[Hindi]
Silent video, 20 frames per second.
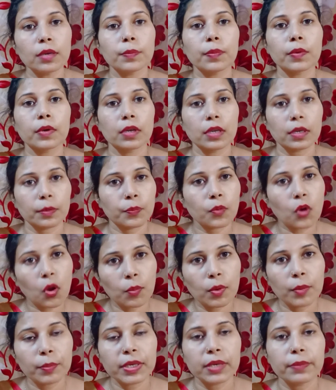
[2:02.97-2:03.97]
एक
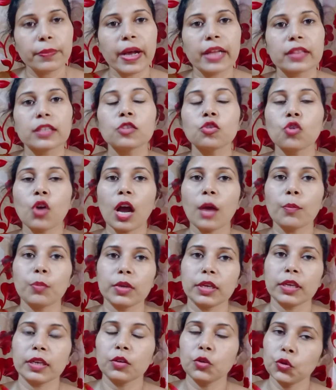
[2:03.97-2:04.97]
प्रॉब्लम की बात है तो आप
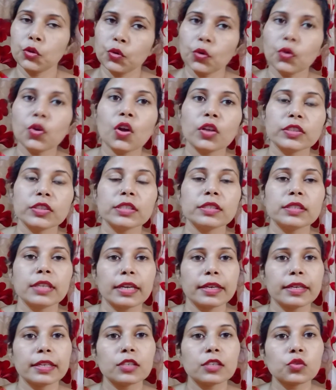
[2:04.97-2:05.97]
एक न्यूरोलॉजिस्ट
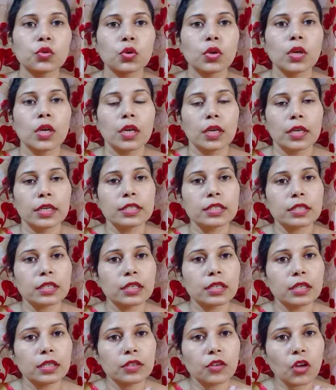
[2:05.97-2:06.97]
यानी कि जो
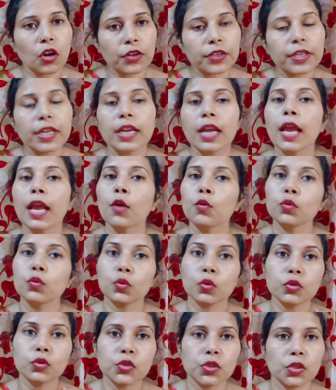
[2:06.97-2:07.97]
इसके डॉक्टर हैं
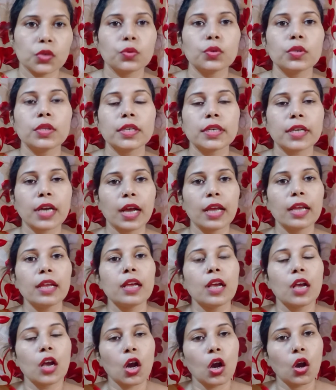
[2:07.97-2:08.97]
उनको ज़रूर दिखाएं
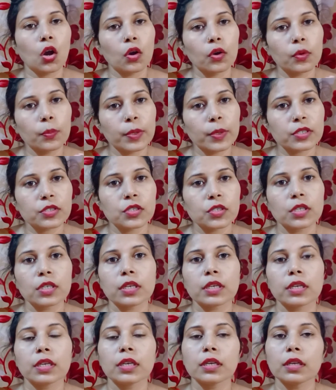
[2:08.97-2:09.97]
और बच्चे
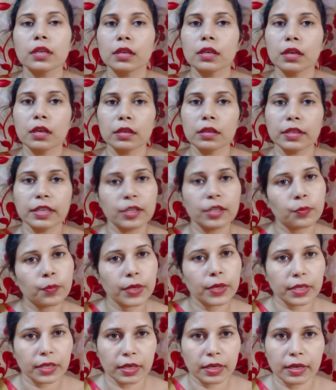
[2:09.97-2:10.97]
की
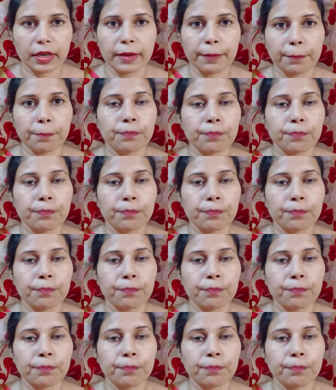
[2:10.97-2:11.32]
ट्रीटमेंट कराएं